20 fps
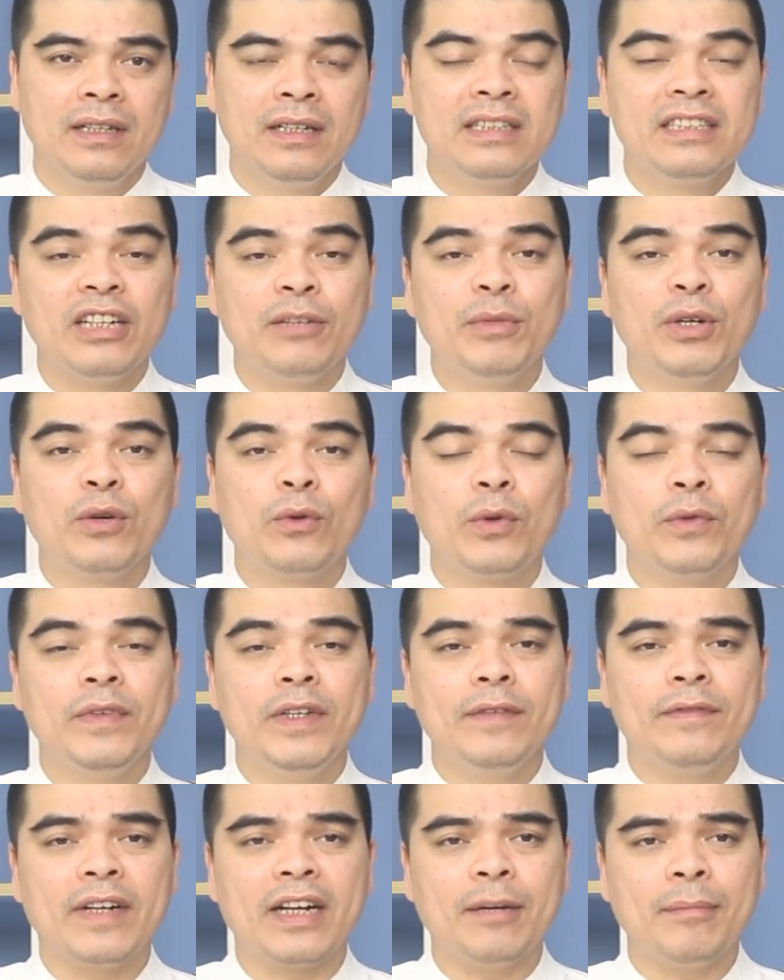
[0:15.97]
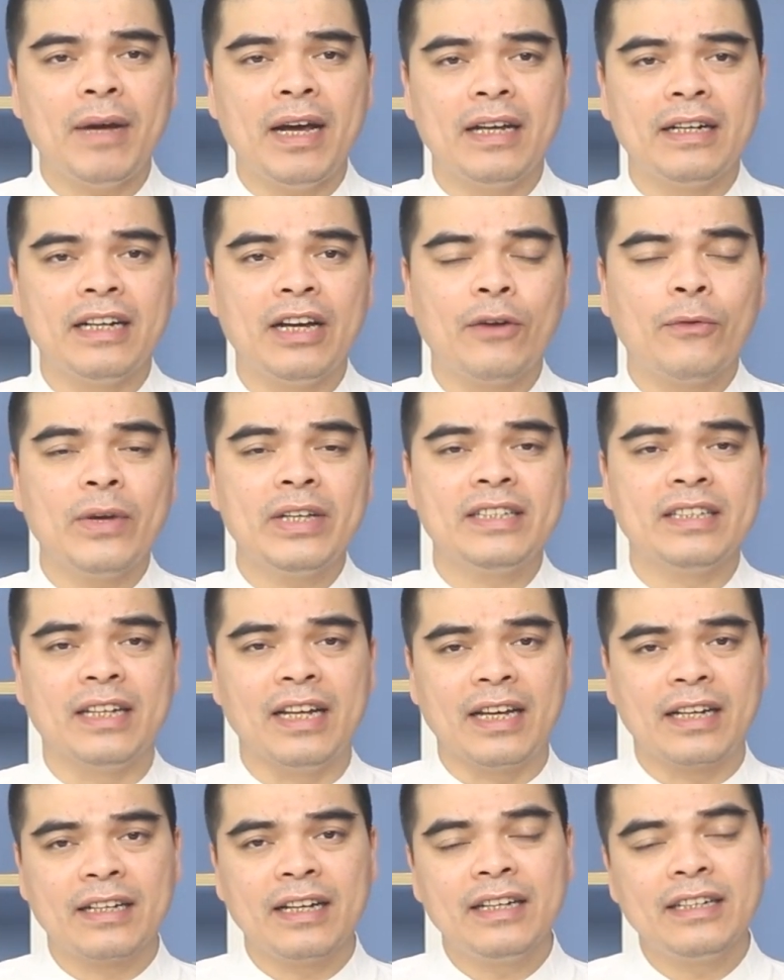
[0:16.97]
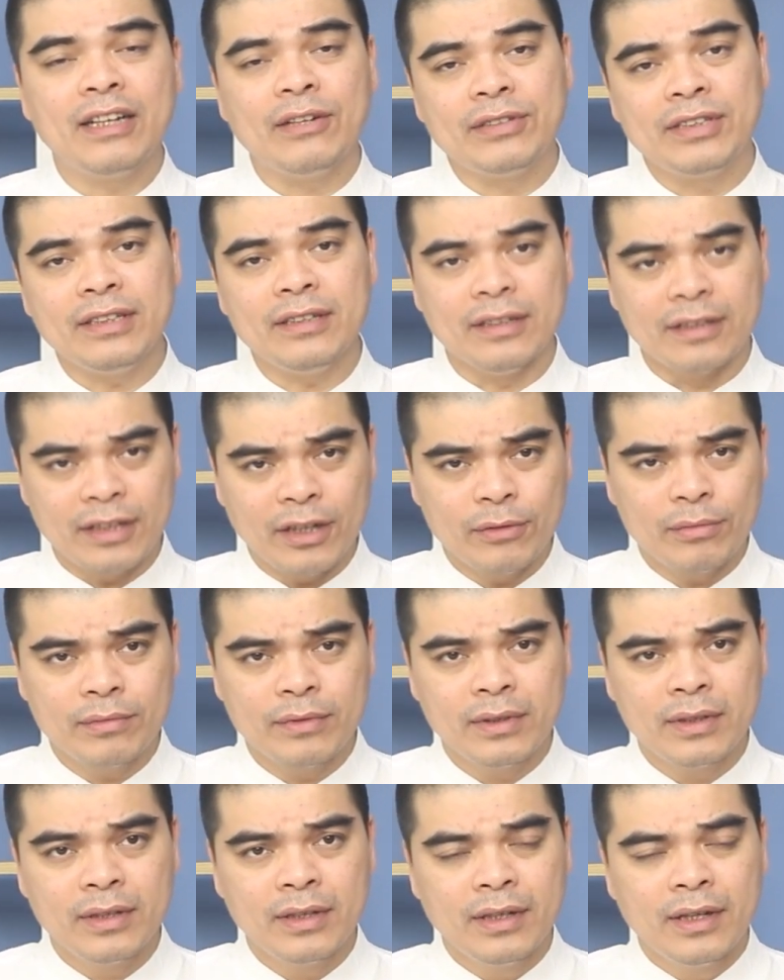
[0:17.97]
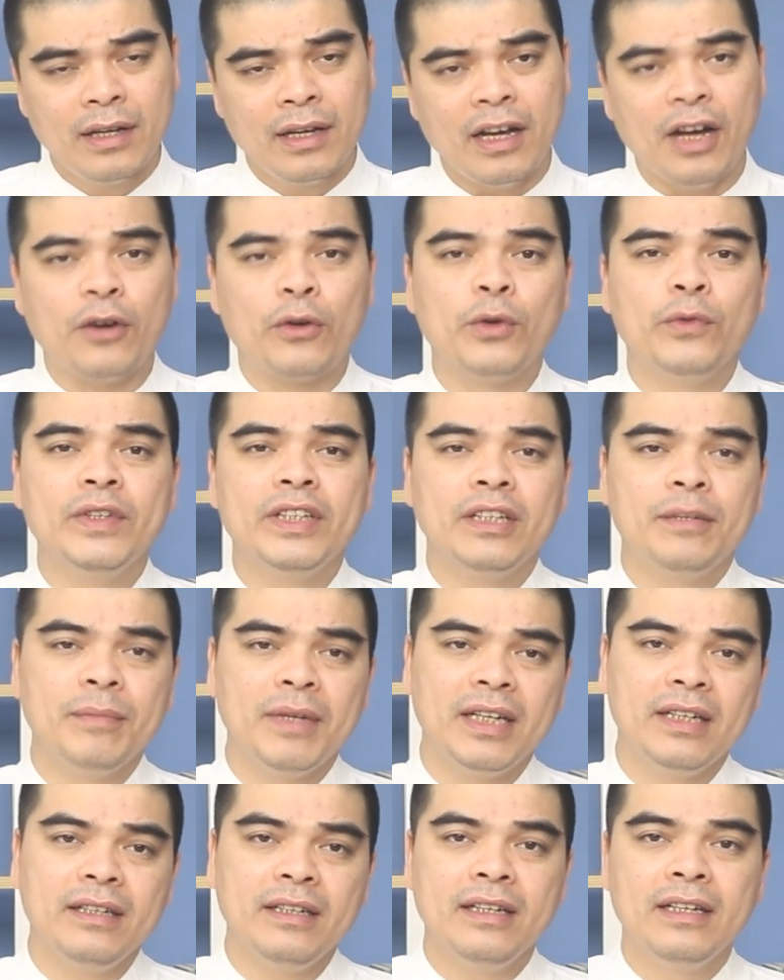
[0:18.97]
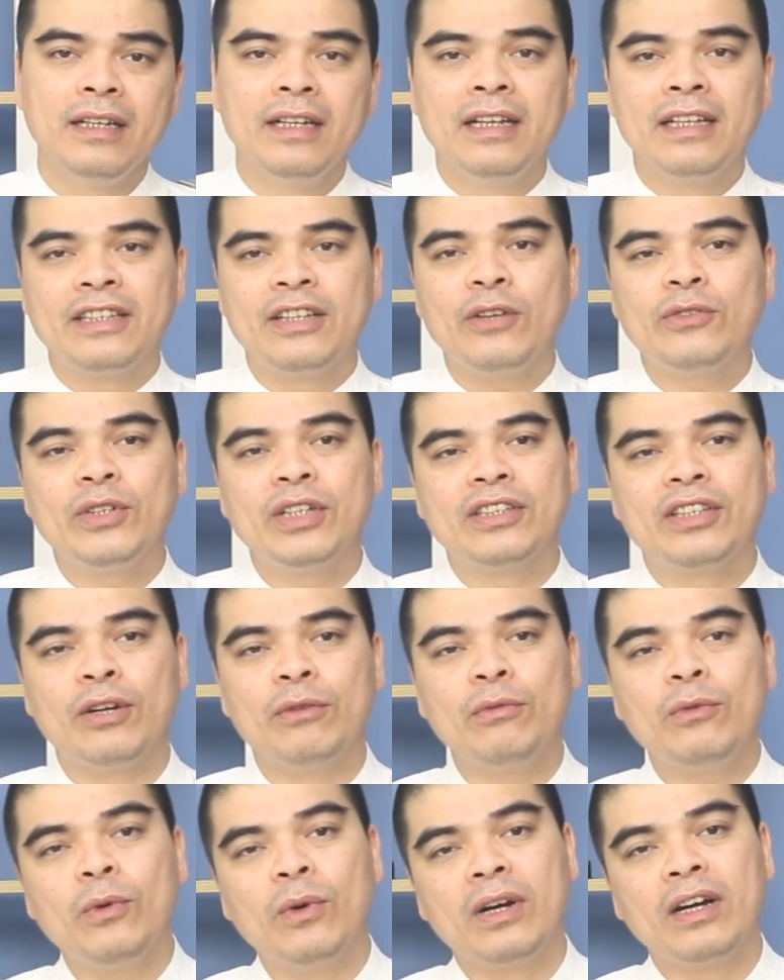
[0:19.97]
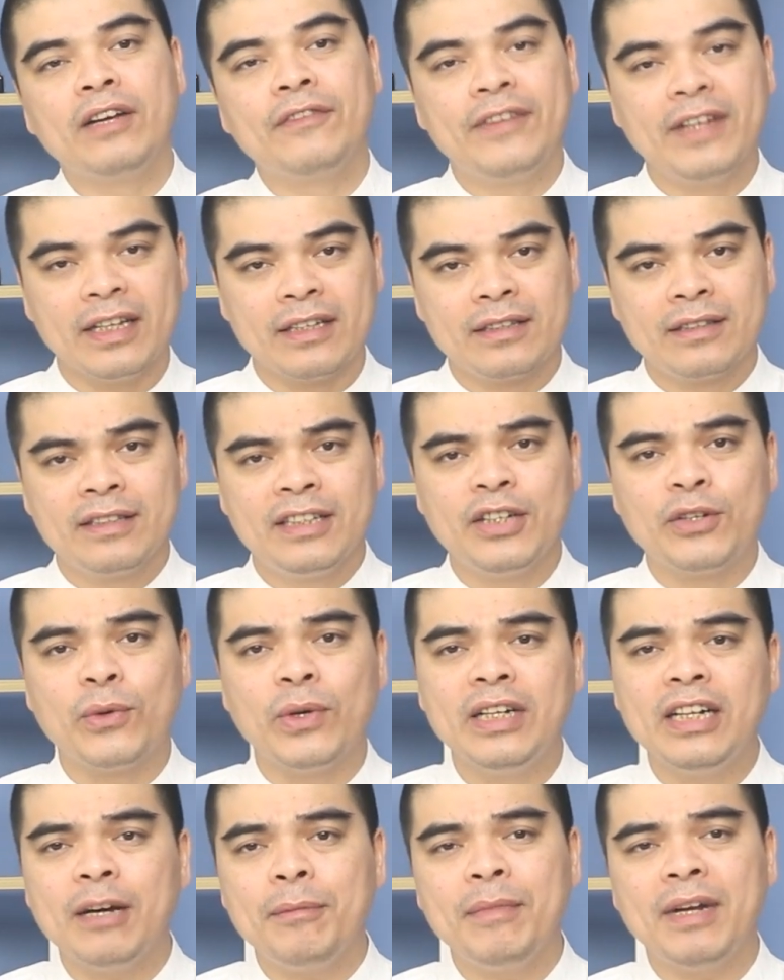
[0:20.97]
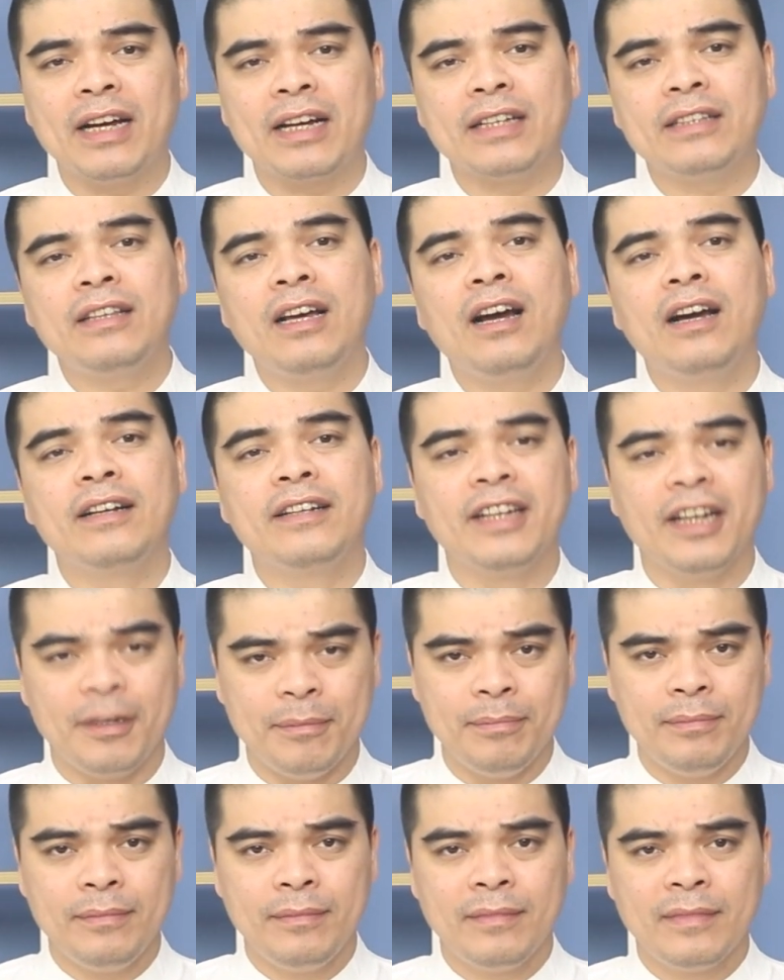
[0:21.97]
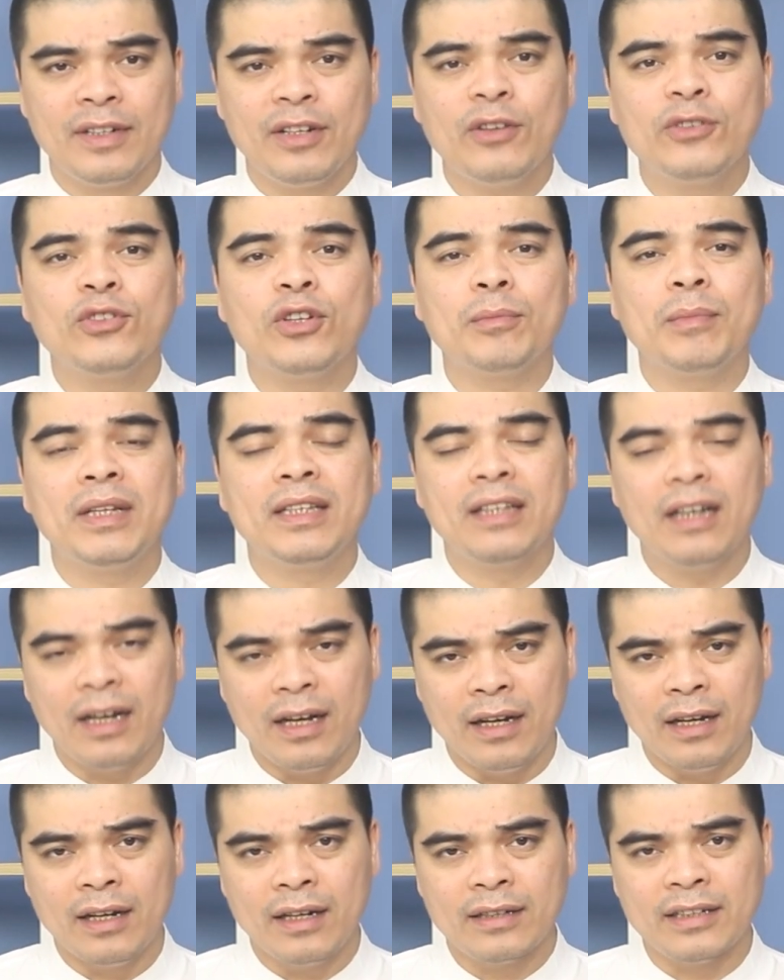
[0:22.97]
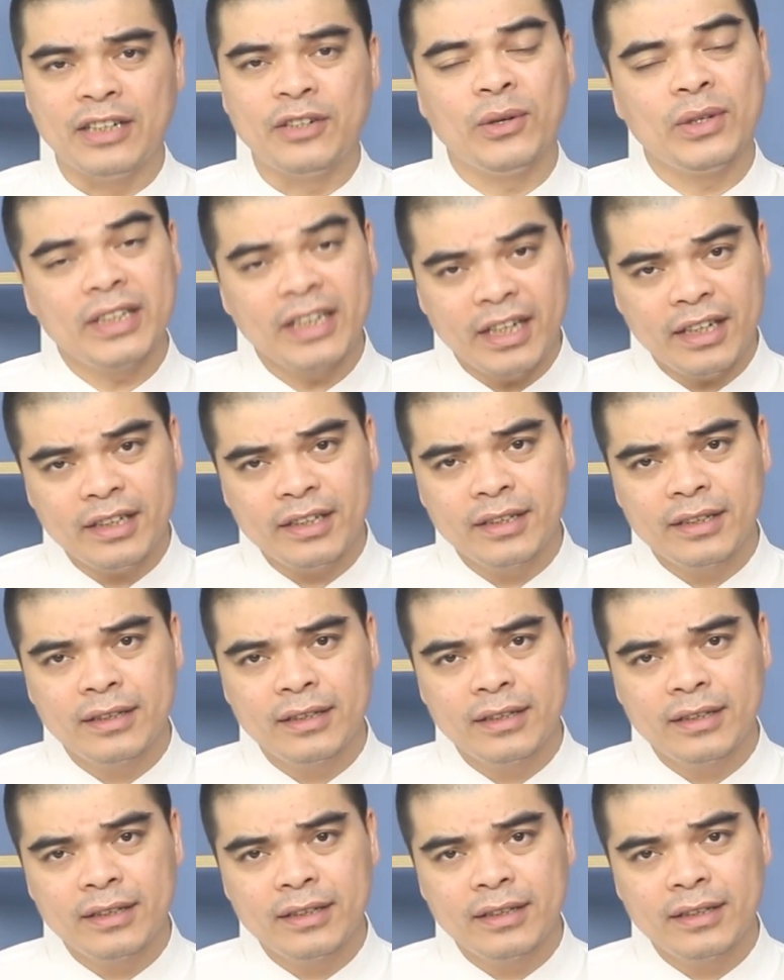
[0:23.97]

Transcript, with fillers: Chào mừng quý vị và các bạn đã quay trở lại kênh Đạo Sĩ Tử Thông. Quý vị thân mến, theo truyền thống của người Việt thì cuối năm là cái thời điểm lo dọn bàn thờ để đón Tết.